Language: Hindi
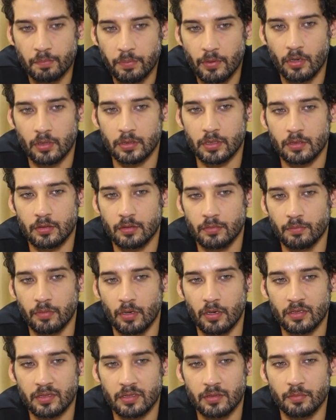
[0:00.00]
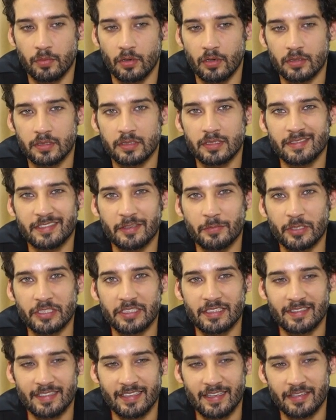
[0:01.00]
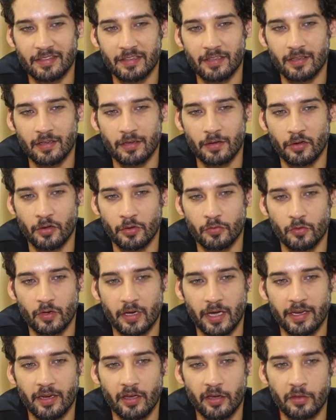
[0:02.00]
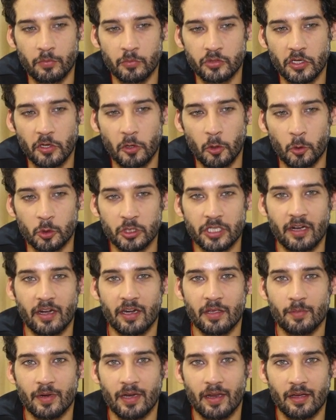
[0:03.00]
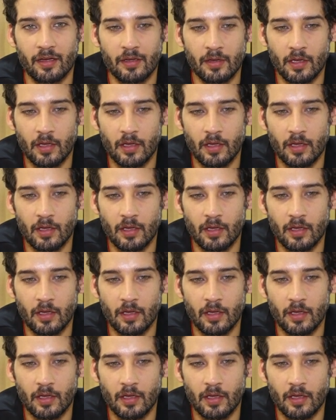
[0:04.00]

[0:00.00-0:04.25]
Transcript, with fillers: बहुत बहुत बहुत चीज़ें बची थी आई थिंक और वो कहीं ना कहीं मुझे क्लोजर नहीं मिला